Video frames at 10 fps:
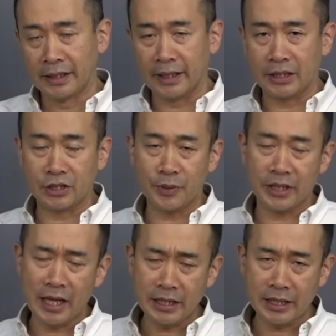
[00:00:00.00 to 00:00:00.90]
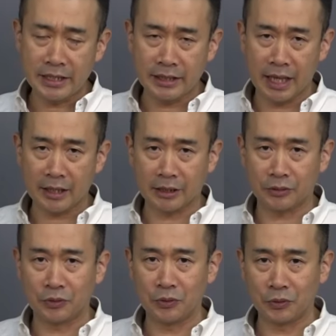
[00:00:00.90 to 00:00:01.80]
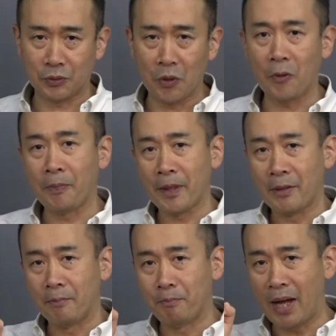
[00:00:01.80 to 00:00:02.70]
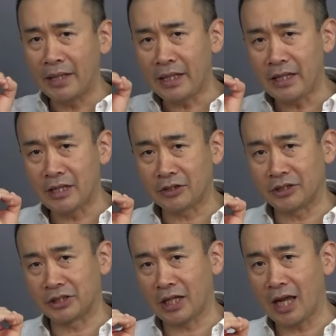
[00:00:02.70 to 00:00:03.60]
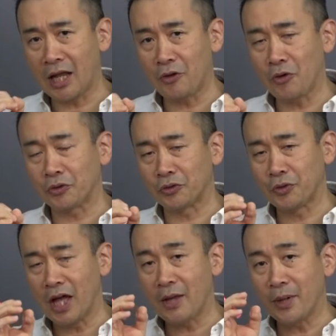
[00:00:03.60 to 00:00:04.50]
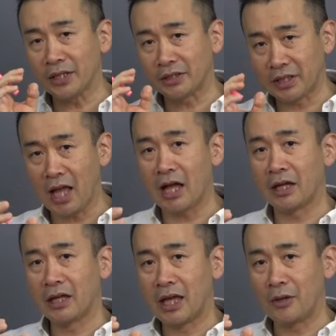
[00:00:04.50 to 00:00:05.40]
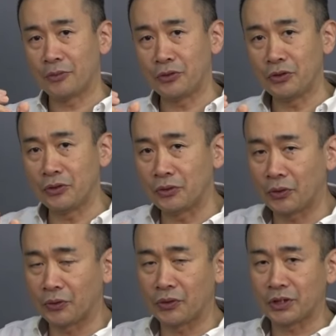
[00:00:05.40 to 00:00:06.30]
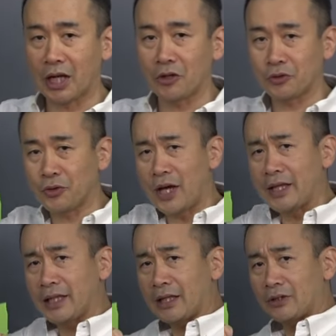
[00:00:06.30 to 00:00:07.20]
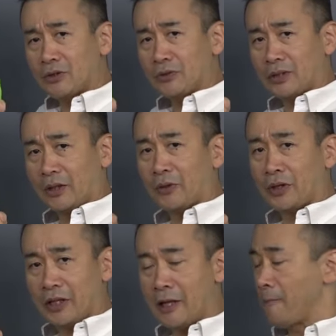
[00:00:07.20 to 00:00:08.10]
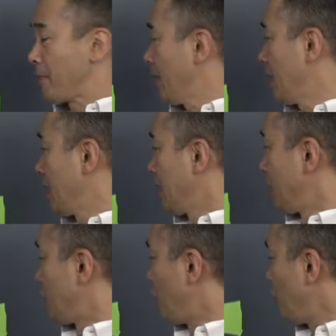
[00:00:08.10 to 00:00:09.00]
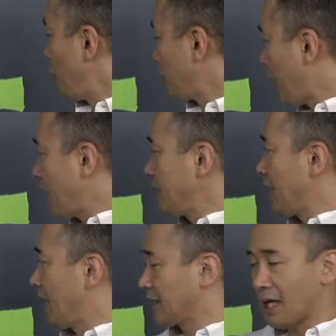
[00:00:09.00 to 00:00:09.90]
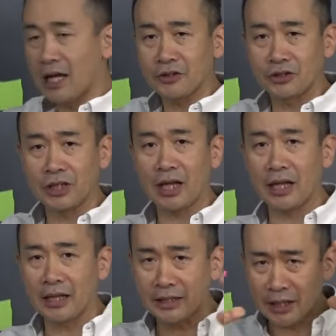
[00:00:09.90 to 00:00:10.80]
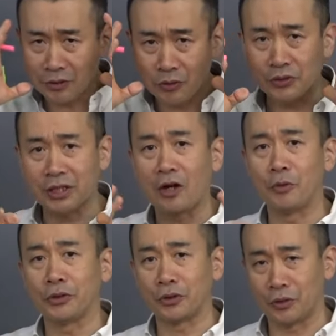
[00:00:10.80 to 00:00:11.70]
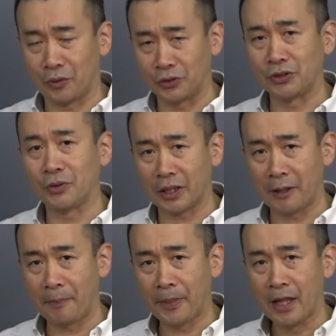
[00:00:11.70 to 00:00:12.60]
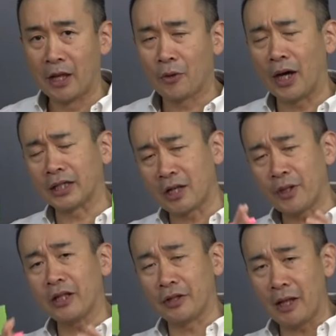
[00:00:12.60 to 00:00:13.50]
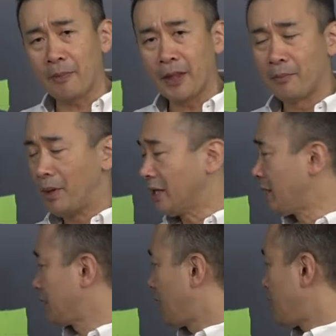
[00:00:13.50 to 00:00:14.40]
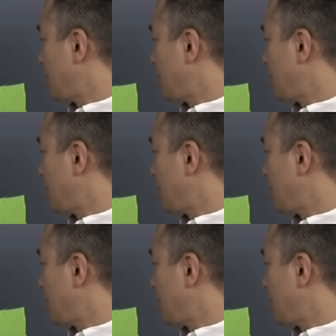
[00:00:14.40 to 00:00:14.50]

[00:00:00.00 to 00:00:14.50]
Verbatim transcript: えー、つまり何が言いたいかっていうとバネに力を加えました F ニュートンの力を加えたって言った時に両端に働く力なんだっていうのをしっかり覚えておいてほしいわけ。当たり前だよね。バネって